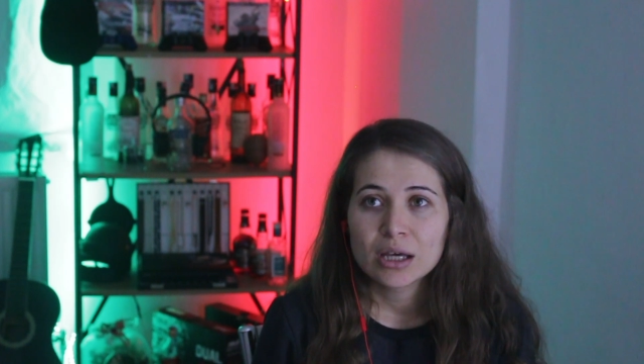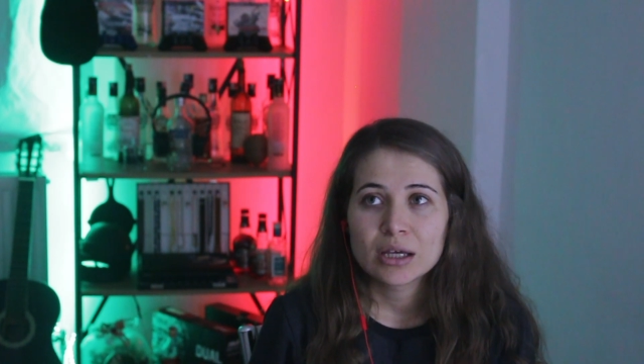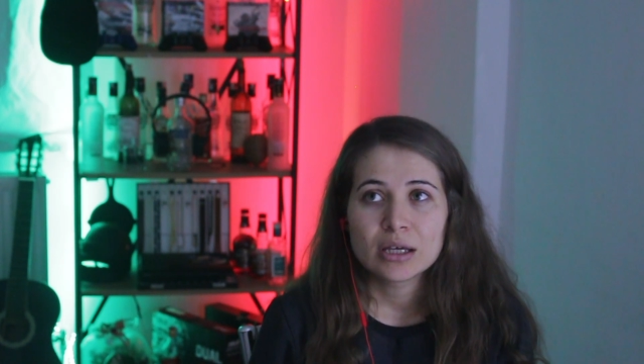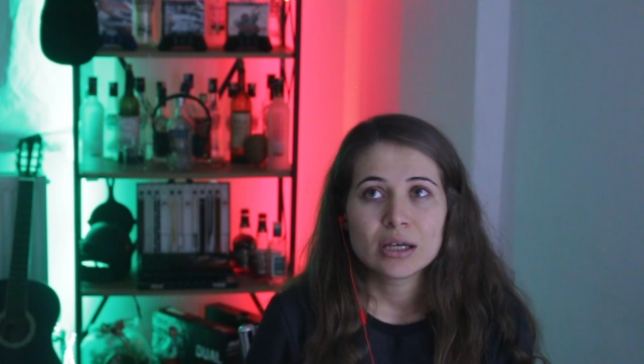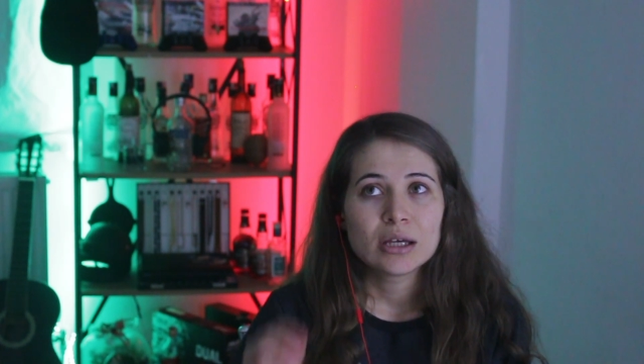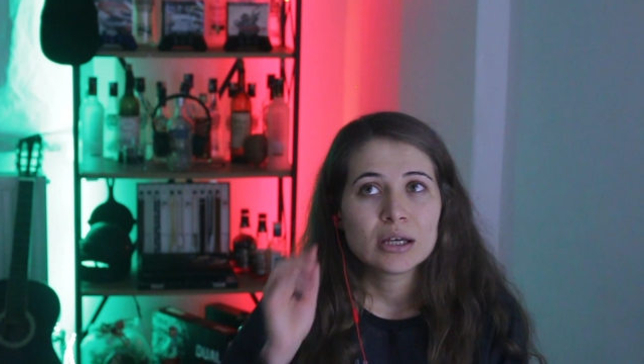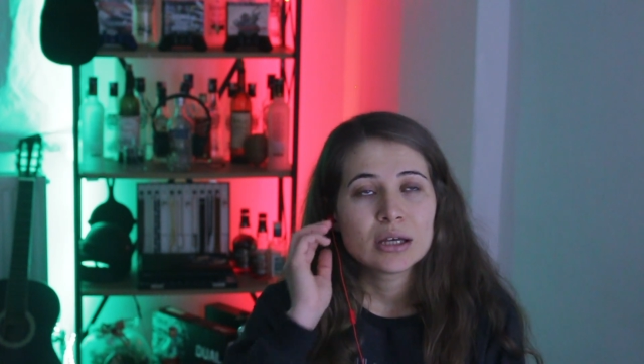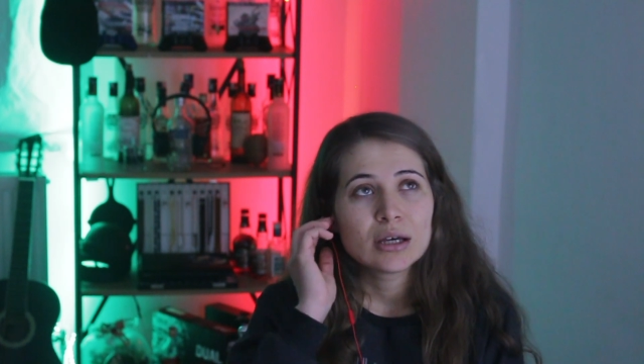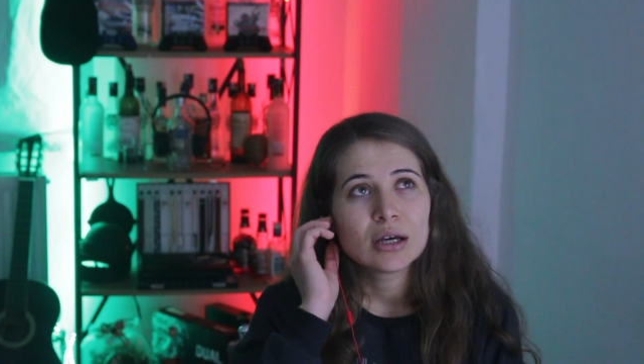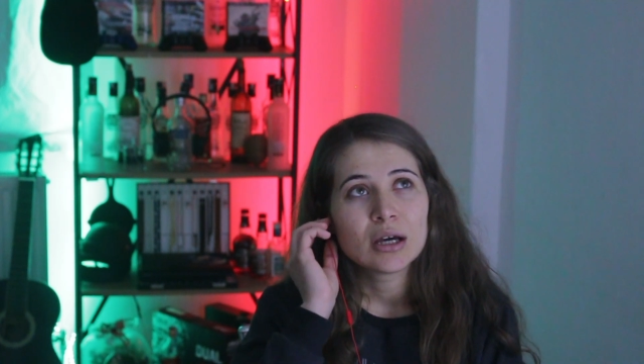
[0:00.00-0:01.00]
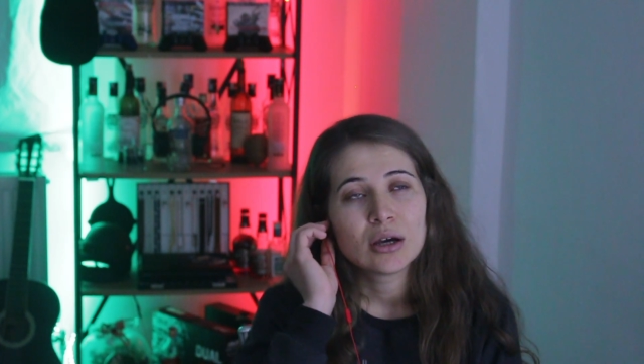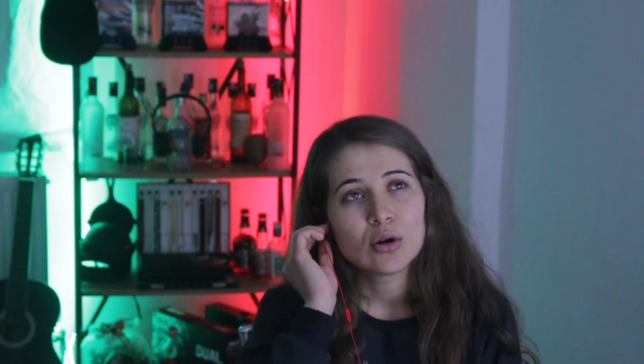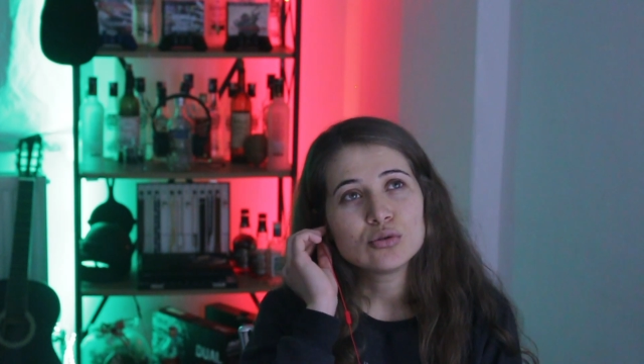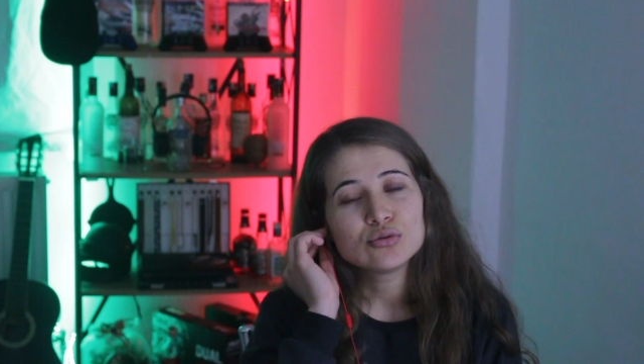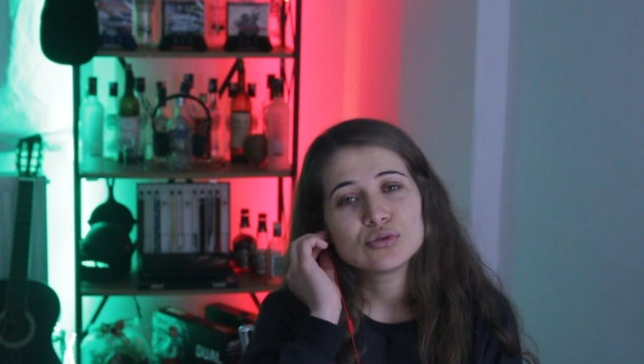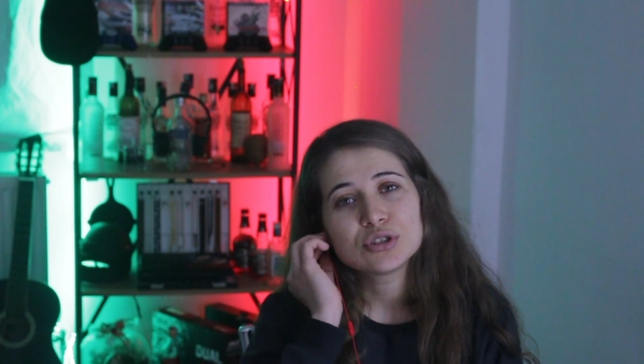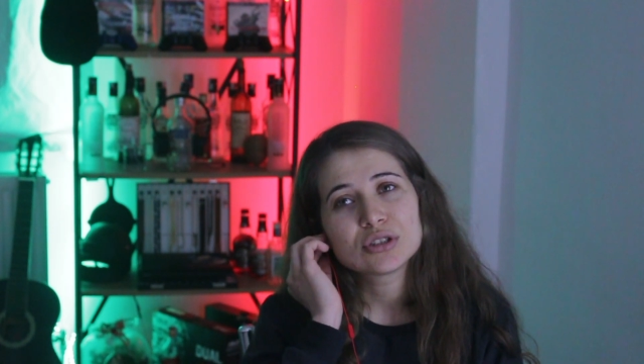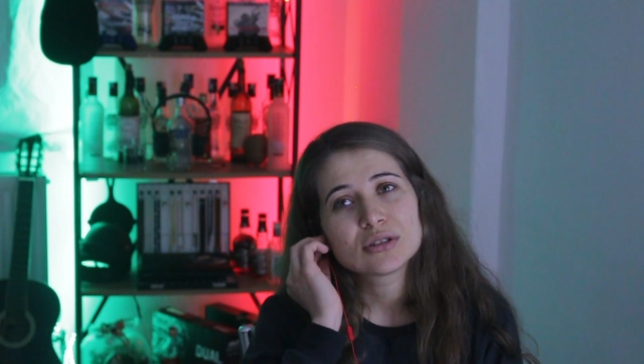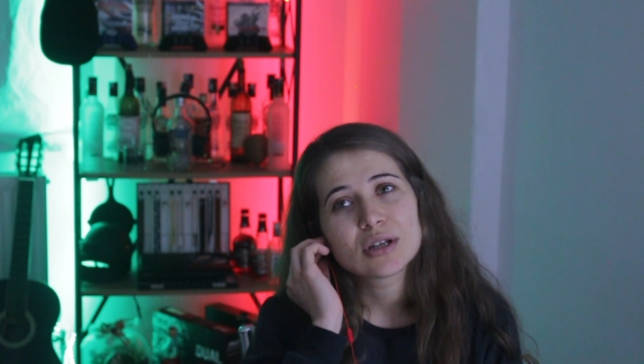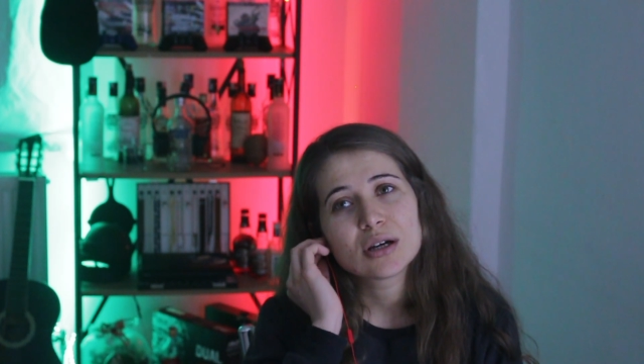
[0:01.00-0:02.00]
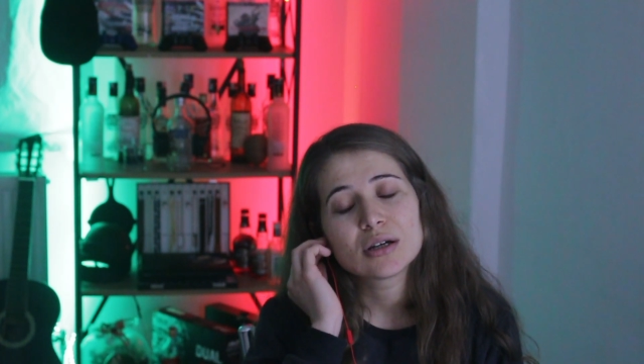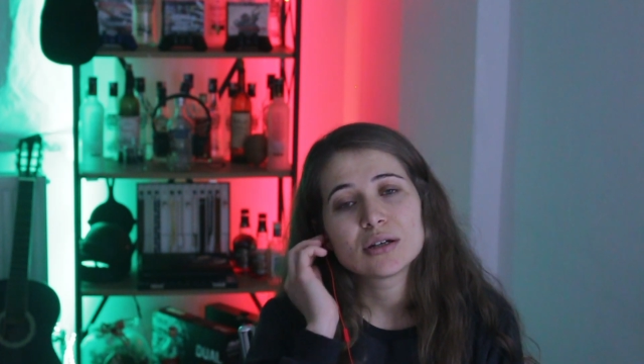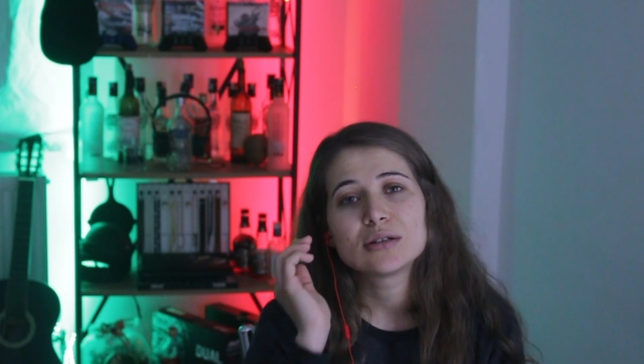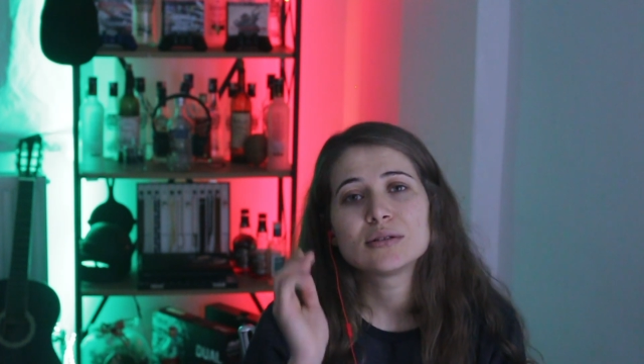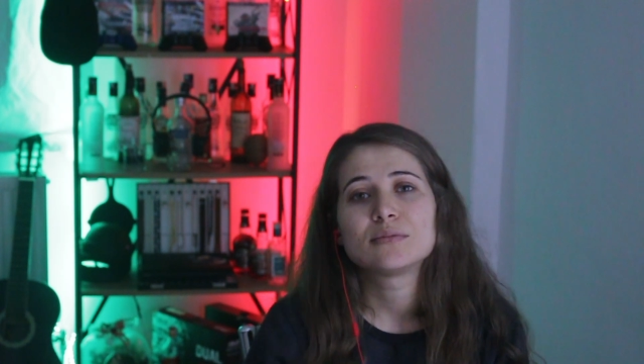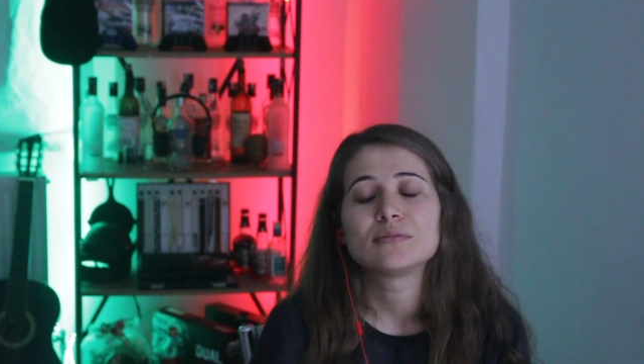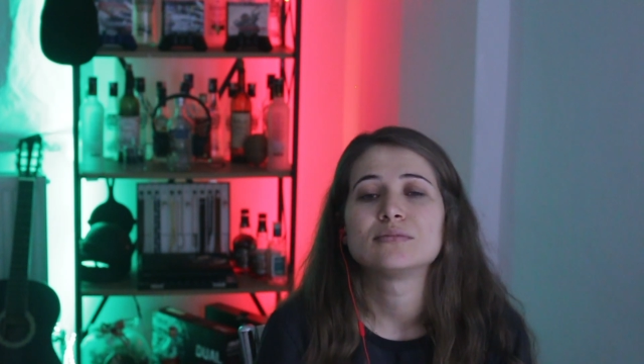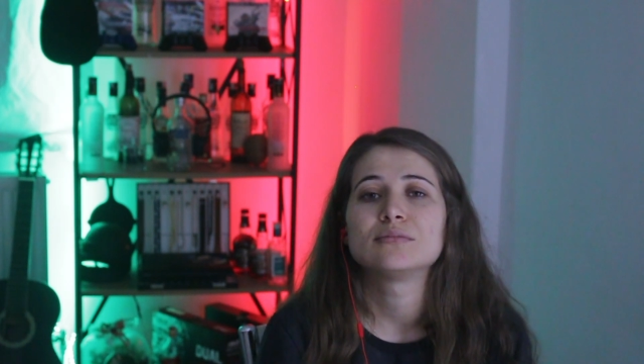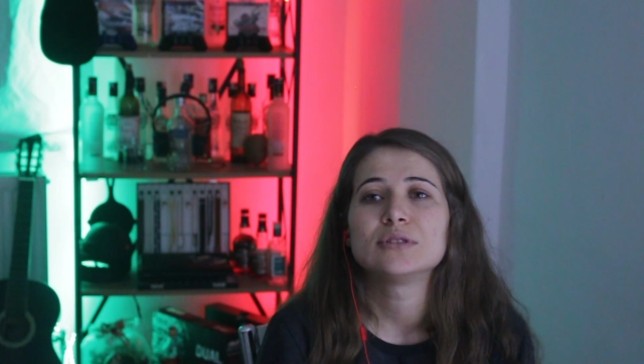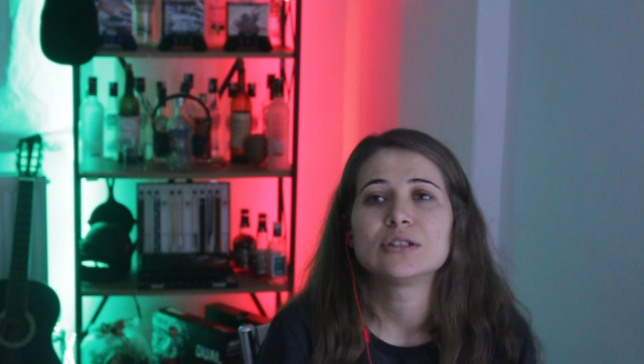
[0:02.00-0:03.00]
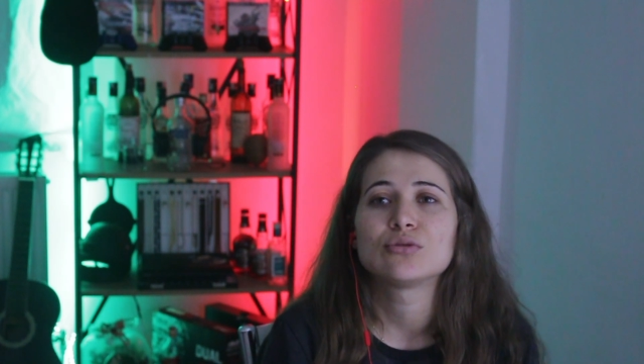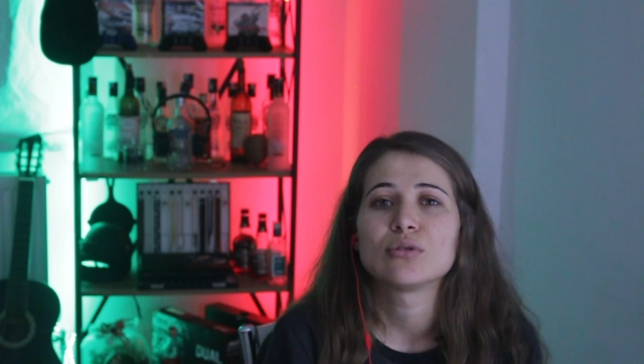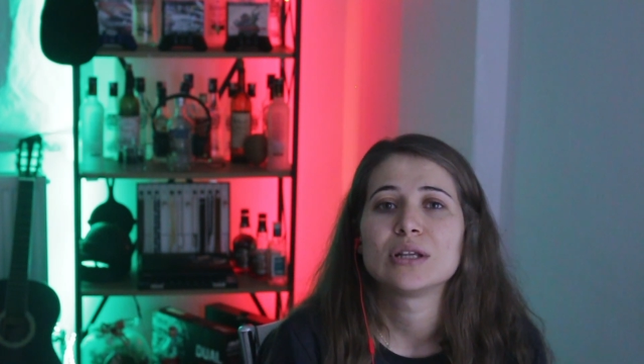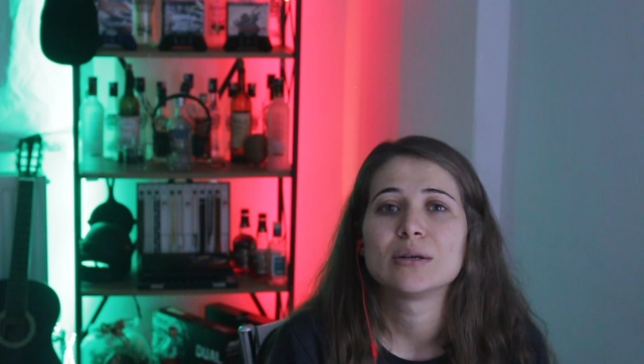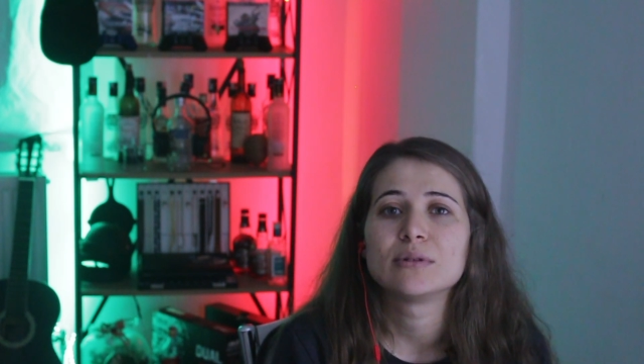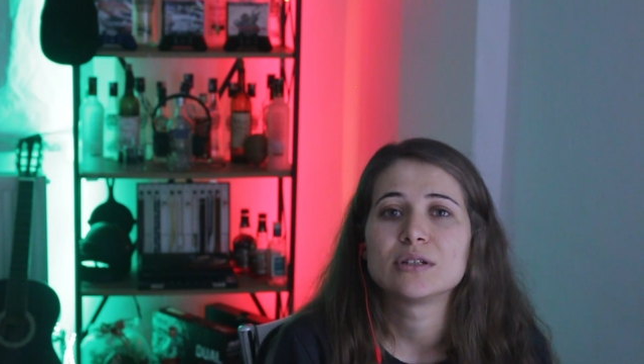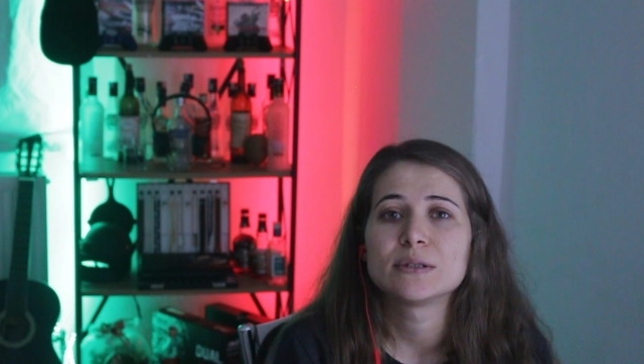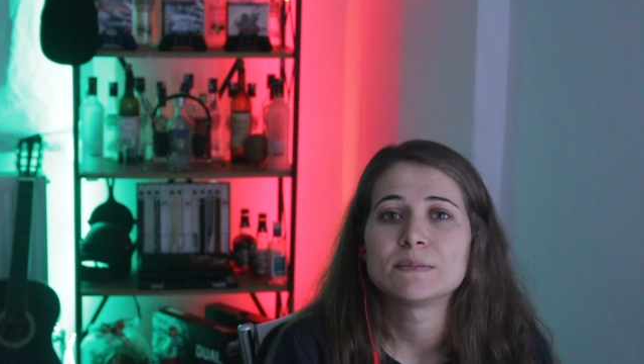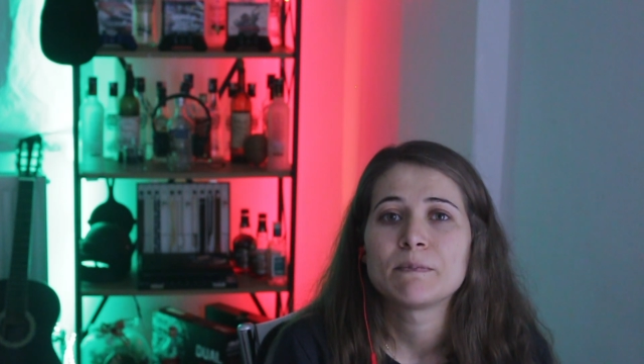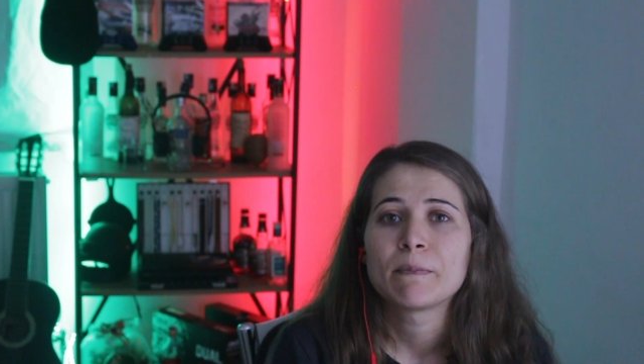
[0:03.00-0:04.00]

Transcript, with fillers: E, onun dışında ne söyleyebilirim?